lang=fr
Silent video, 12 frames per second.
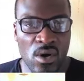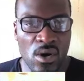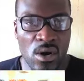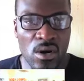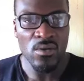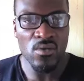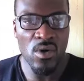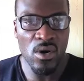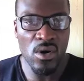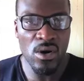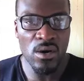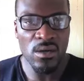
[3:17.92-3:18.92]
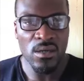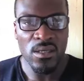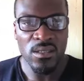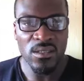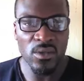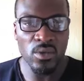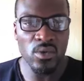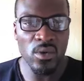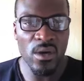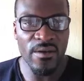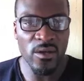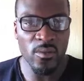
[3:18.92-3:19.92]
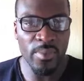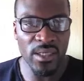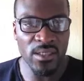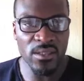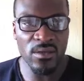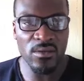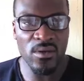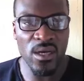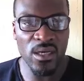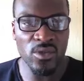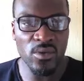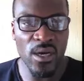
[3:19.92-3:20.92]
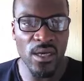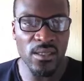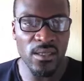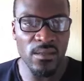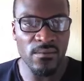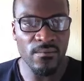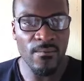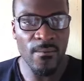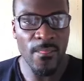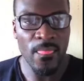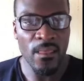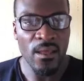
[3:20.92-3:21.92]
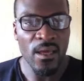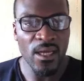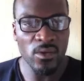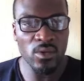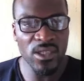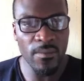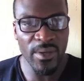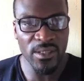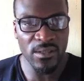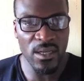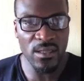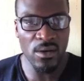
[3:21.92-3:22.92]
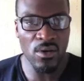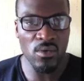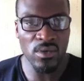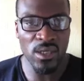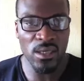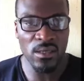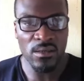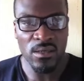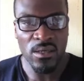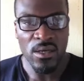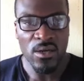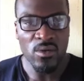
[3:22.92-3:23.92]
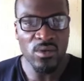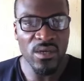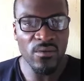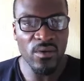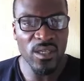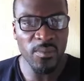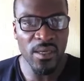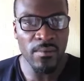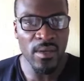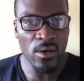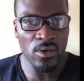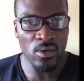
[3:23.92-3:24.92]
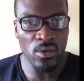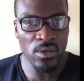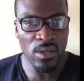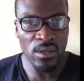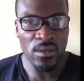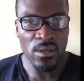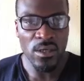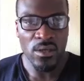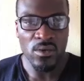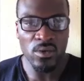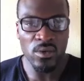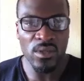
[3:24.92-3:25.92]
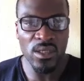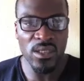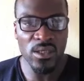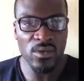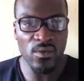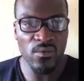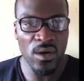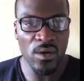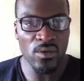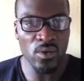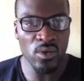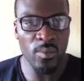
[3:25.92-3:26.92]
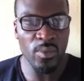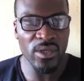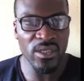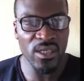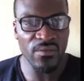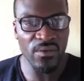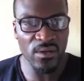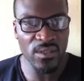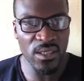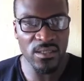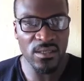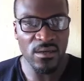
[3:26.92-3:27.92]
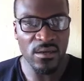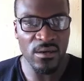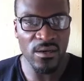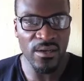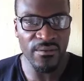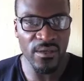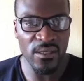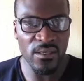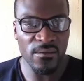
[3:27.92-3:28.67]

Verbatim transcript: ou encore cette autre avec le président de la région Ardennes. À toutes ces personnalités rencontrées, nous avons exprimé entre autres notre désir de voir une autre politique française en Afrique.